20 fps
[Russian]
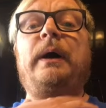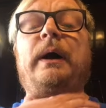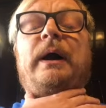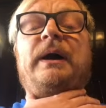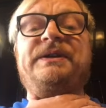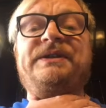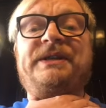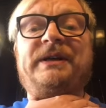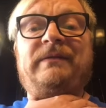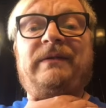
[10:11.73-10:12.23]

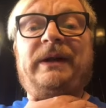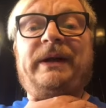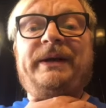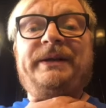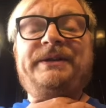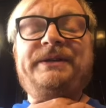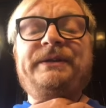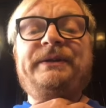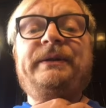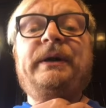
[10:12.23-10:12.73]

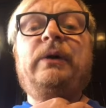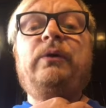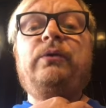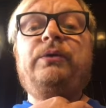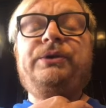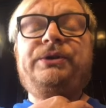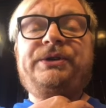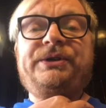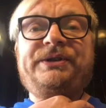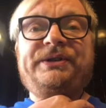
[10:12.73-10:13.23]
Оставляете
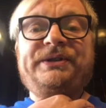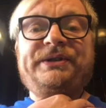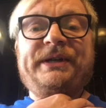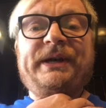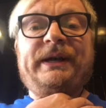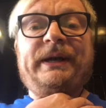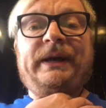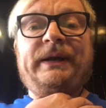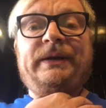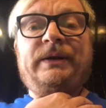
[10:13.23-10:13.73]
такое же
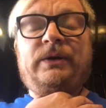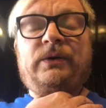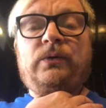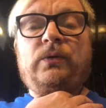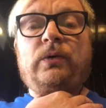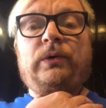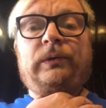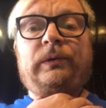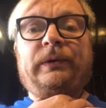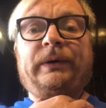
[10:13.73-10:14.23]
состояние
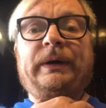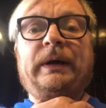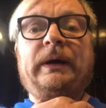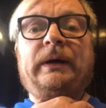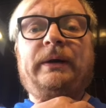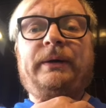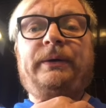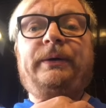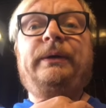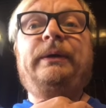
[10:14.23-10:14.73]
горла,
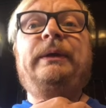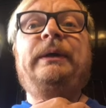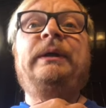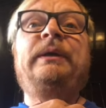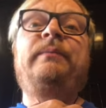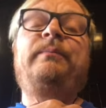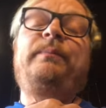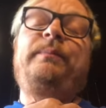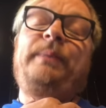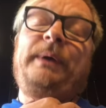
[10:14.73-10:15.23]
как
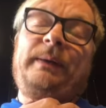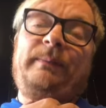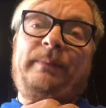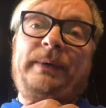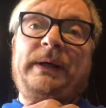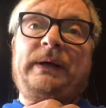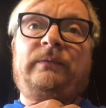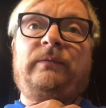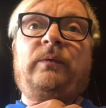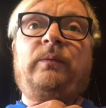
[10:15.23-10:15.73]
и при
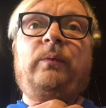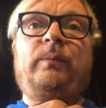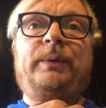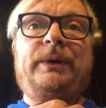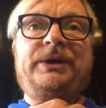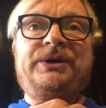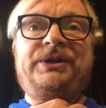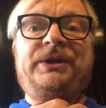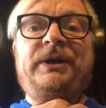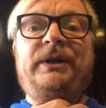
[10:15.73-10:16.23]
первом
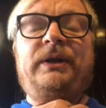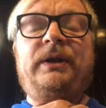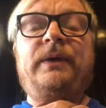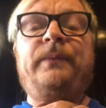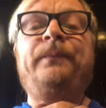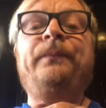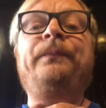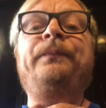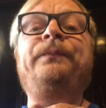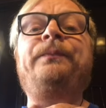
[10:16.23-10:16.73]

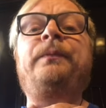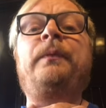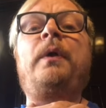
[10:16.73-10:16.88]
упражнении.